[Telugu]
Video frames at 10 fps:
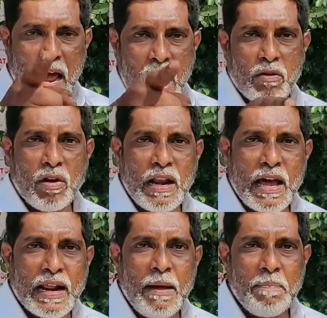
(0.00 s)

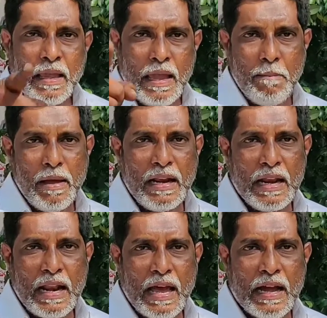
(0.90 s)
నాయకుల్లారా
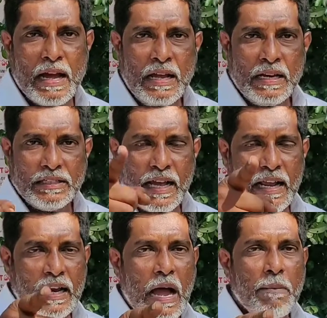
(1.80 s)
ఎమ్మెల్యేలారా
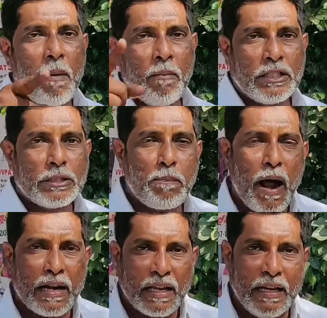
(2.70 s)
జనగామ
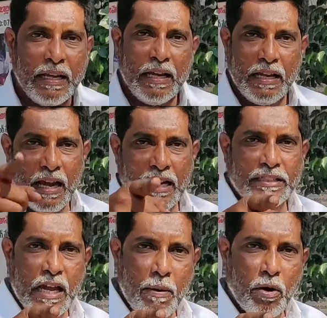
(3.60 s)
మున్సిపాలిటీని ఏం
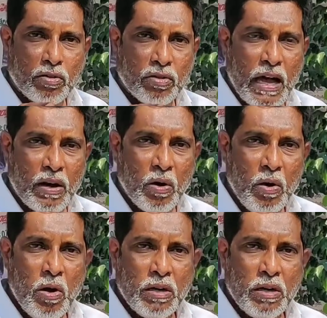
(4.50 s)
చేయబోతున్నారో